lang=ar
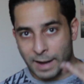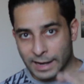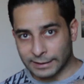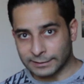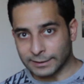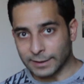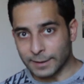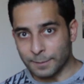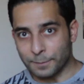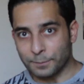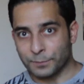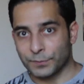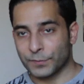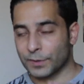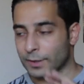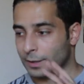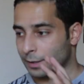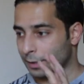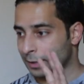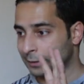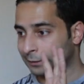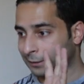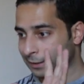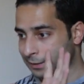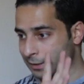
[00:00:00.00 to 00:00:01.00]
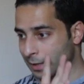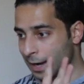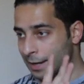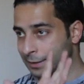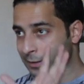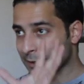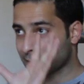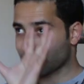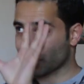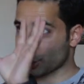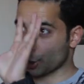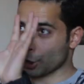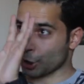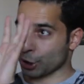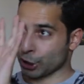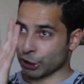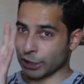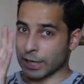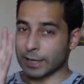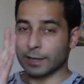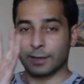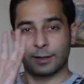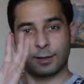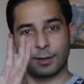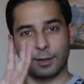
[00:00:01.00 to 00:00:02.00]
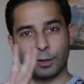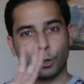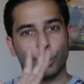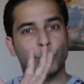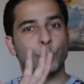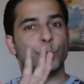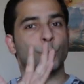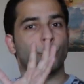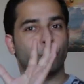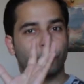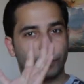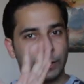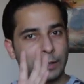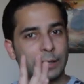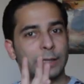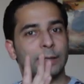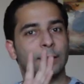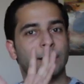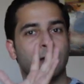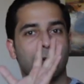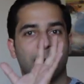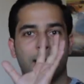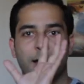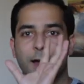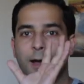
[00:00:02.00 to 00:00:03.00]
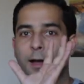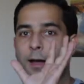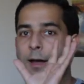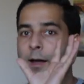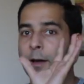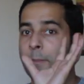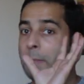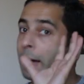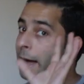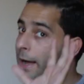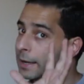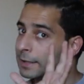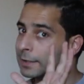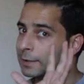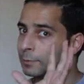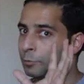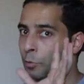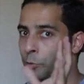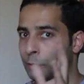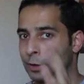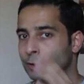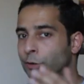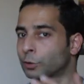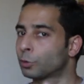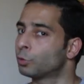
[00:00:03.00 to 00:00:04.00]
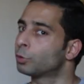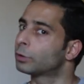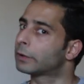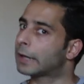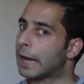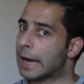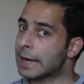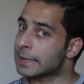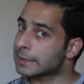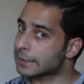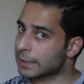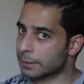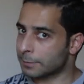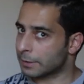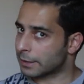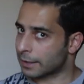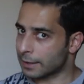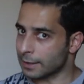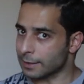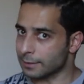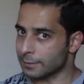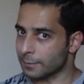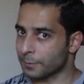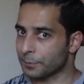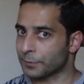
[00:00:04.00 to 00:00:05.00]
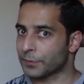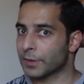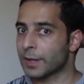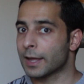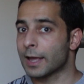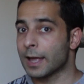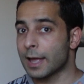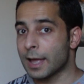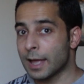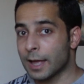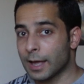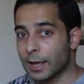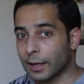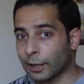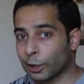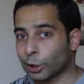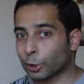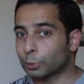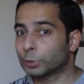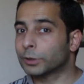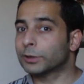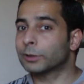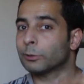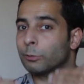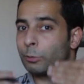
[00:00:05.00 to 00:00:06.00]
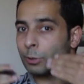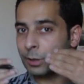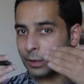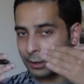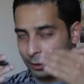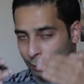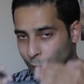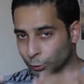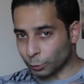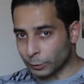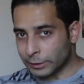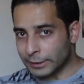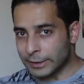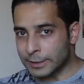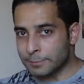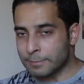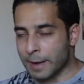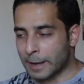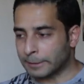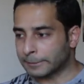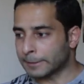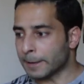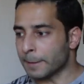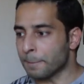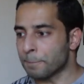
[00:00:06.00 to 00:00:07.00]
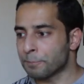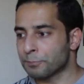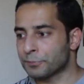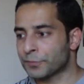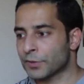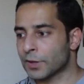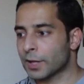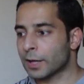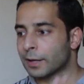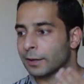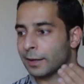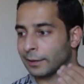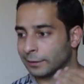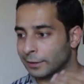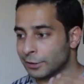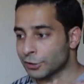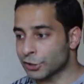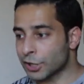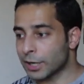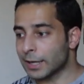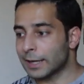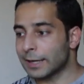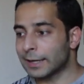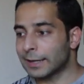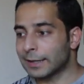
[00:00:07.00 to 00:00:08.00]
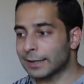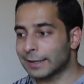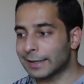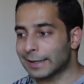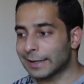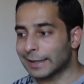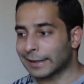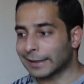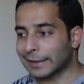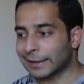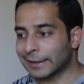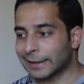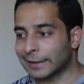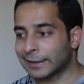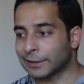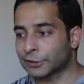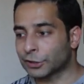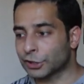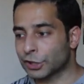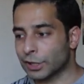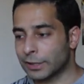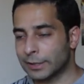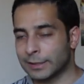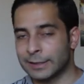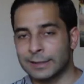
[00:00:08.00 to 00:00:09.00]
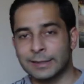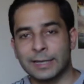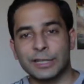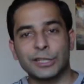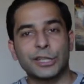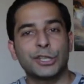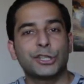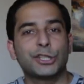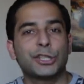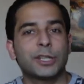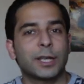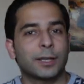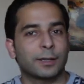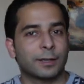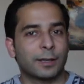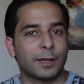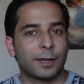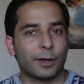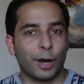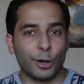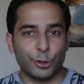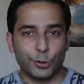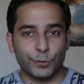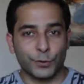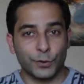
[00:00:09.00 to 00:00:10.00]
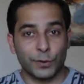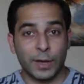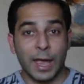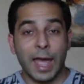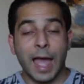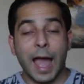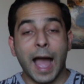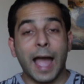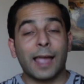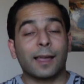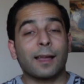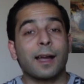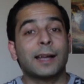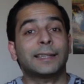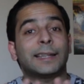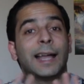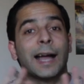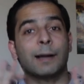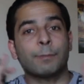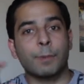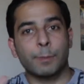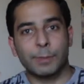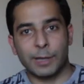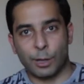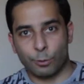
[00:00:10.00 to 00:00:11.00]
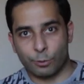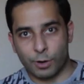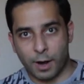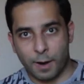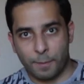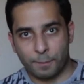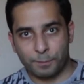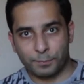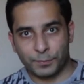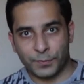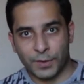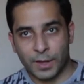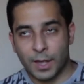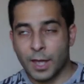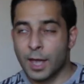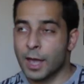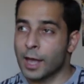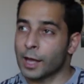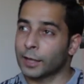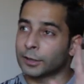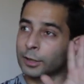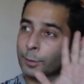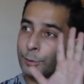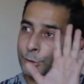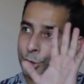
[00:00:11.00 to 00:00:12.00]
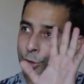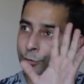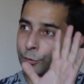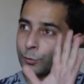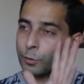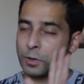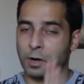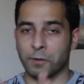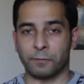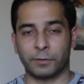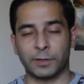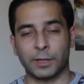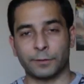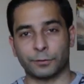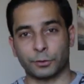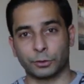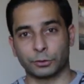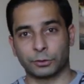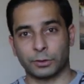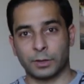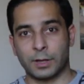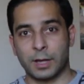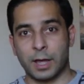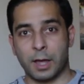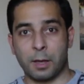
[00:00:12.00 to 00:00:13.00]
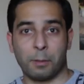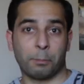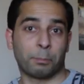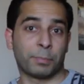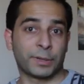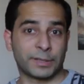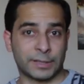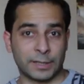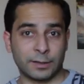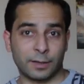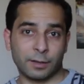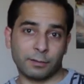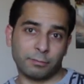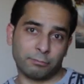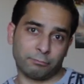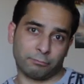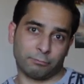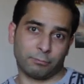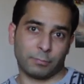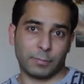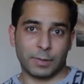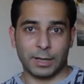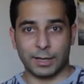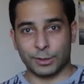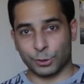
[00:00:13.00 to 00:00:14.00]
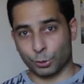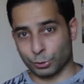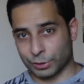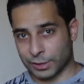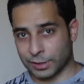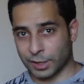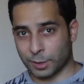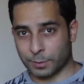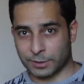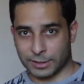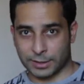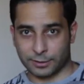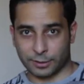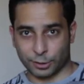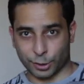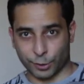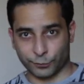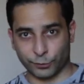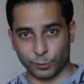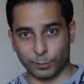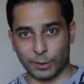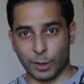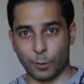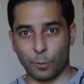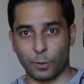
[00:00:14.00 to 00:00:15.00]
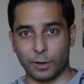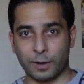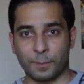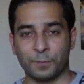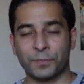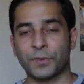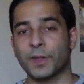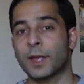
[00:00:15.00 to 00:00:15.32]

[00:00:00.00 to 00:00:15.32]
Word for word: بعدها انت صار عندك شك انه في آه، ماس ممكن تكون كانسر مثلا الخطوه الخطوه اللي بعدها راح نلجا النسيجين راح نشوف شوي هاي قاعده عامه بالاورام انت بتشوف الاورام فلنفرض بالصدر صوت صدر بسيطه شفته بالاول